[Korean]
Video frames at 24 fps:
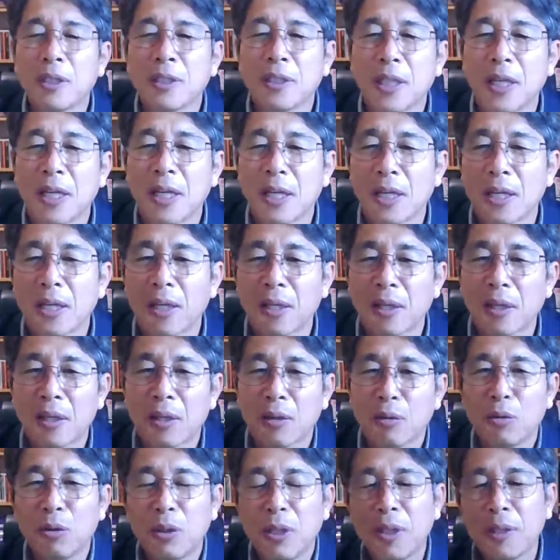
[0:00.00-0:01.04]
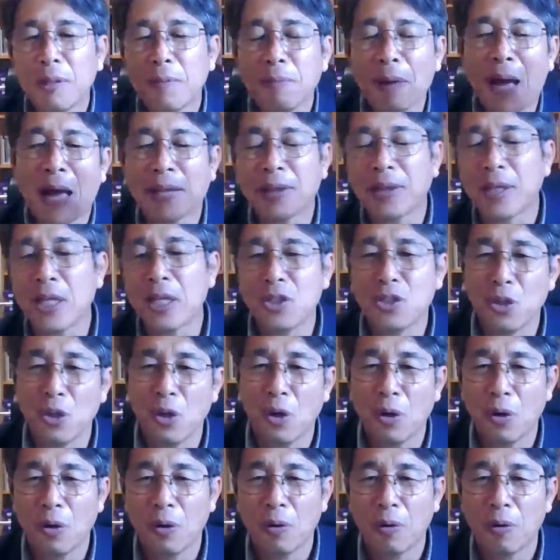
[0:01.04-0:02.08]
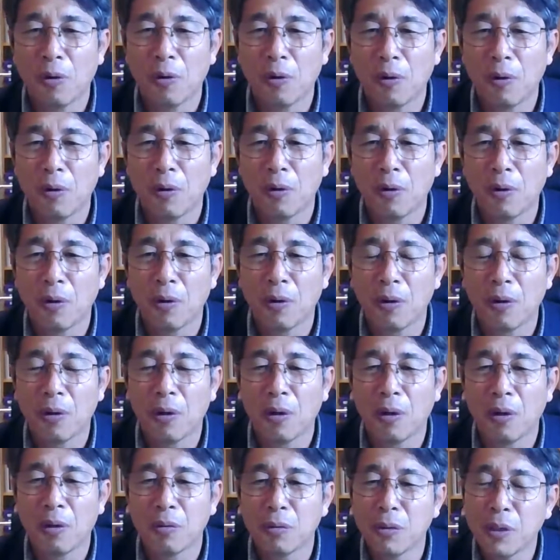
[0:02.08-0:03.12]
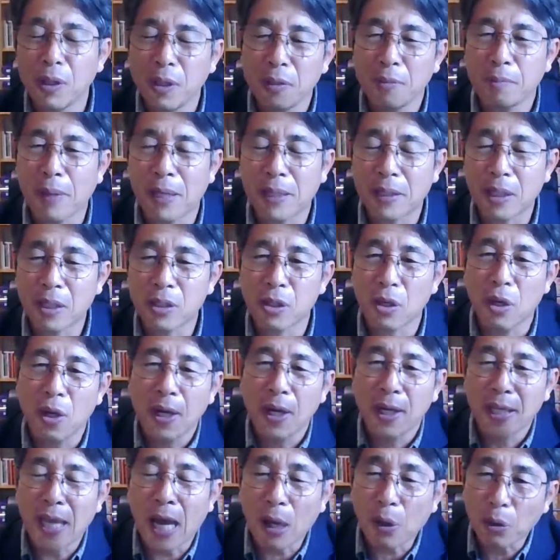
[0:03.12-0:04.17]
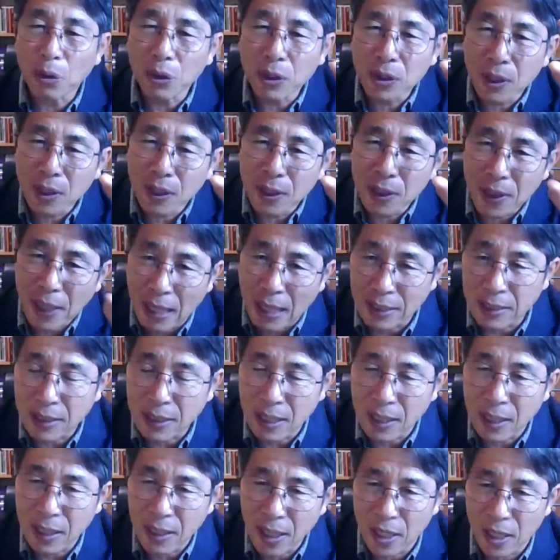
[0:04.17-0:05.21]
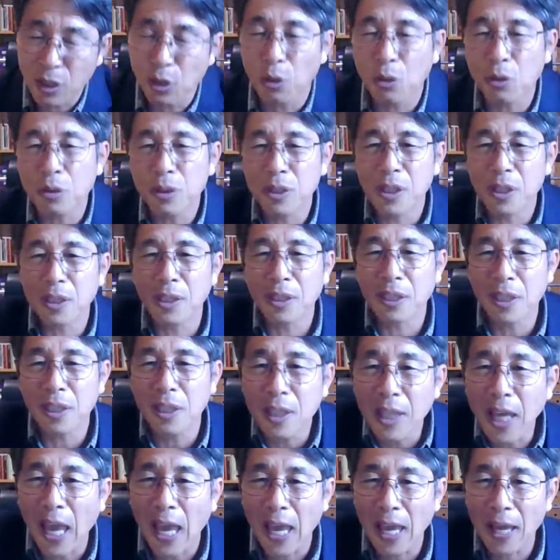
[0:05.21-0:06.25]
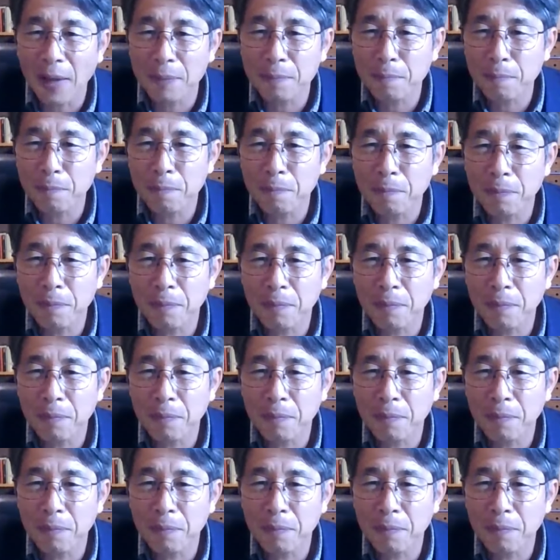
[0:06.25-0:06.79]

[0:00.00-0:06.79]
우리는 이제 우리는 반대죠. 우리는 반대죠. 약혼식은 간단하게, 결혼식은 크게.